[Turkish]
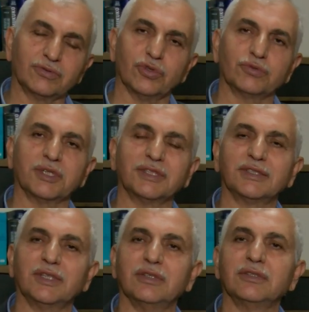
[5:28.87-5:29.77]
çözmek
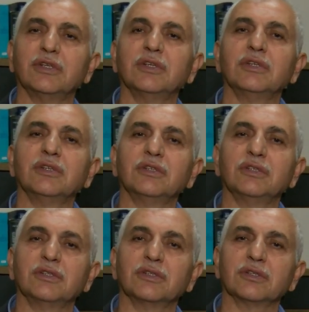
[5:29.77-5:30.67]
isteyen
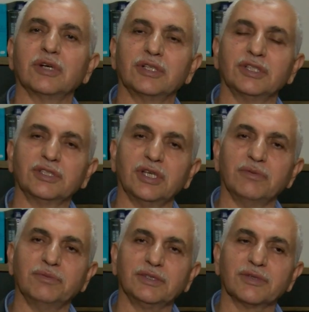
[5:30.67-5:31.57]
e,
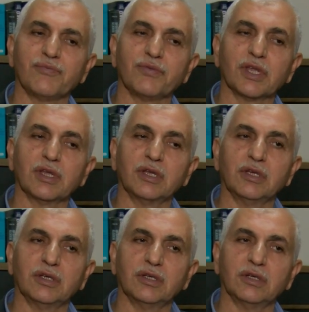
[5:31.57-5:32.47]
kardeşlerimiz
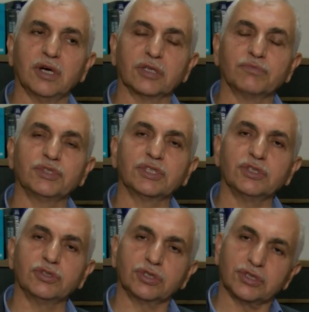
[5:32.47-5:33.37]
e,
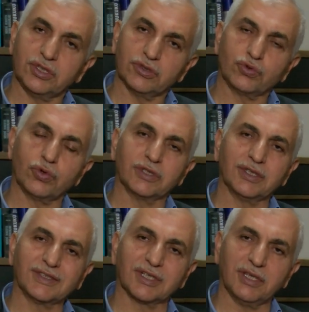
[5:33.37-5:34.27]
62 kişi şu
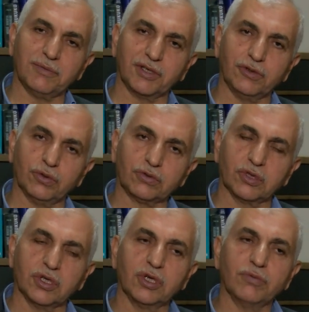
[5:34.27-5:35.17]
anda sırada bekliyor.
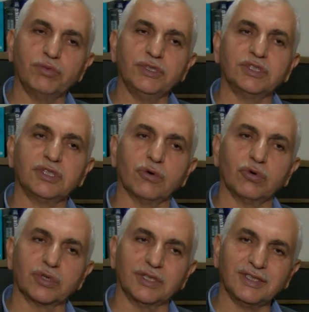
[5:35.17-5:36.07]
Biz işte
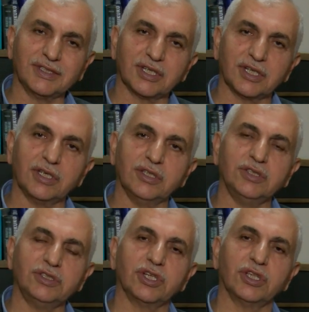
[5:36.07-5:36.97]
organize sanayi
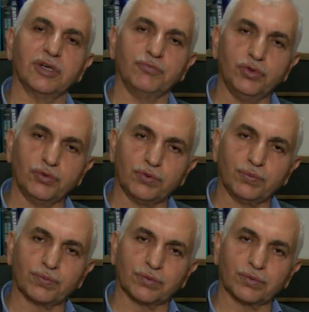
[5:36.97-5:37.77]
inşallah büyütüp